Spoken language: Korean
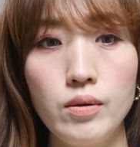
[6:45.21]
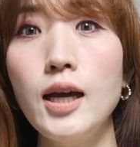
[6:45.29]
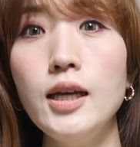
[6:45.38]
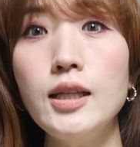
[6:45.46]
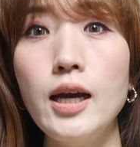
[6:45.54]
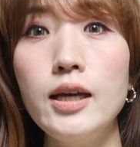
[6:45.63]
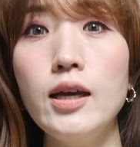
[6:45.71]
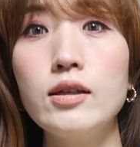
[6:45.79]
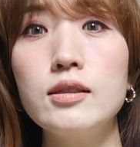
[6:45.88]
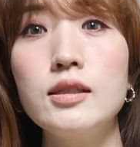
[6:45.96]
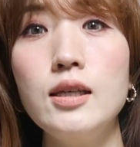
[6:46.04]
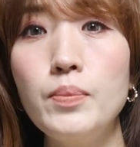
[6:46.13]
타이다이의
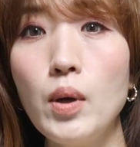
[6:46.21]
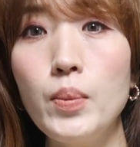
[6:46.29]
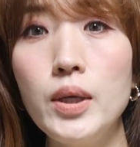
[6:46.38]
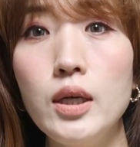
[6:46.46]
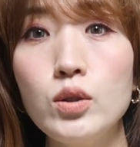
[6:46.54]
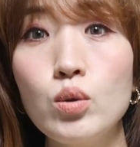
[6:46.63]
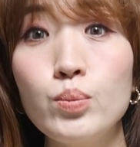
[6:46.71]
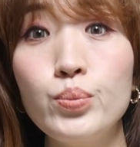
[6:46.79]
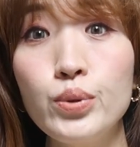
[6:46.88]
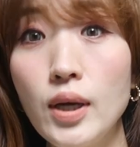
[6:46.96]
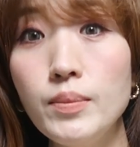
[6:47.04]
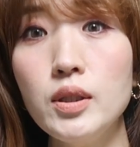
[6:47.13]
그 기법이 좀
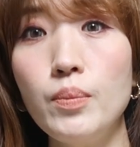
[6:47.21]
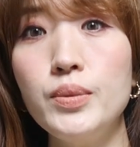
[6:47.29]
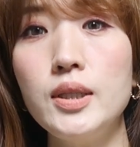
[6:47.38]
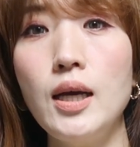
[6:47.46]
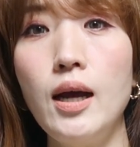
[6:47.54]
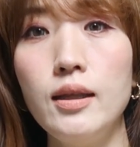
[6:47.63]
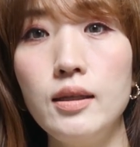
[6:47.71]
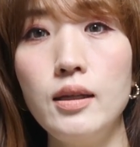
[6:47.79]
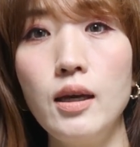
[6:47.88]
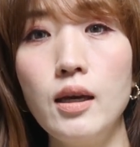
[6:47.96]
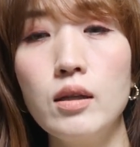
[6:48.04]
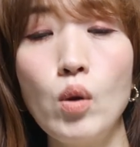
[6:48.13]
부담스럽지
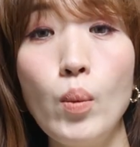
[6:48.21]
않게,